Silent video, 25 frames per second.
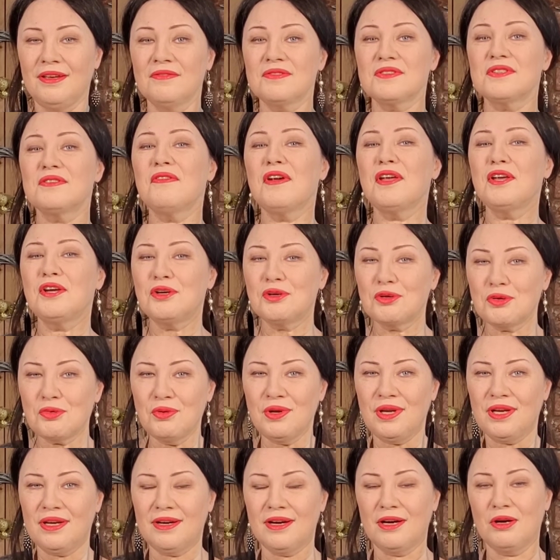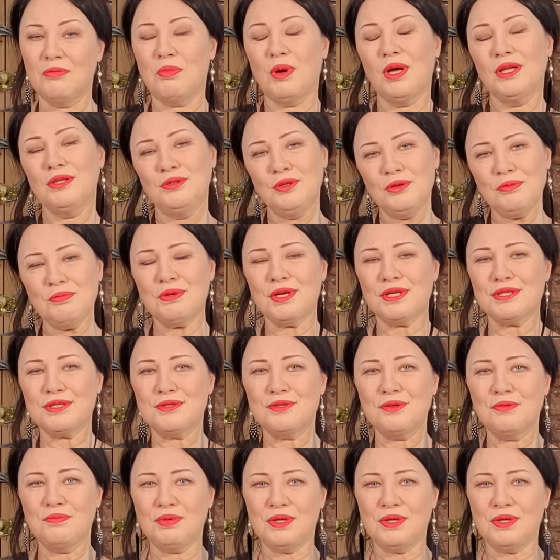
в своих роликах по одной простой